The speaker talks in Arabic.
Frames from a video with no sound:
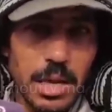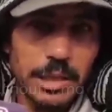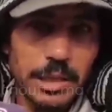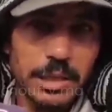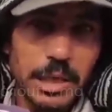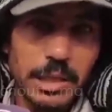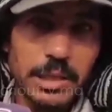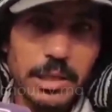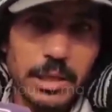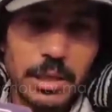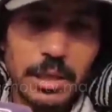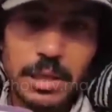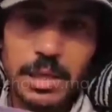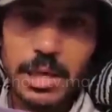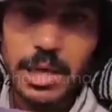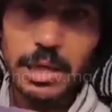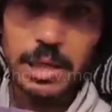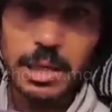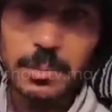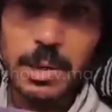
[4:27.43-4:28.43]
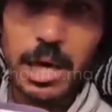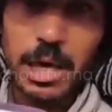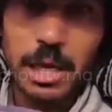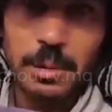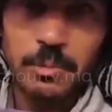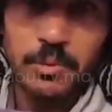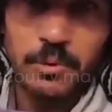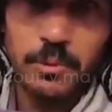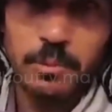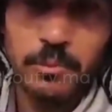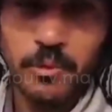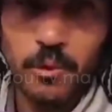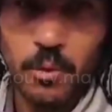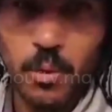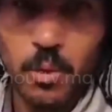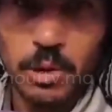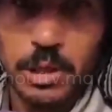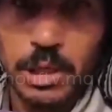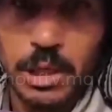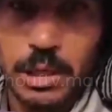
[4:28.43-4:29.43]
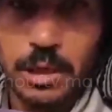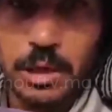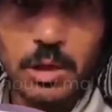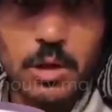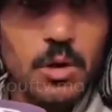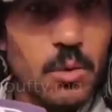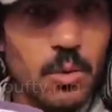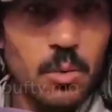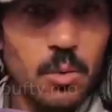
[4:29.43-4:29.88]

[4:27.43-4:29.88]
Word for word: ثلاثة ثلاثة باقي مفقودين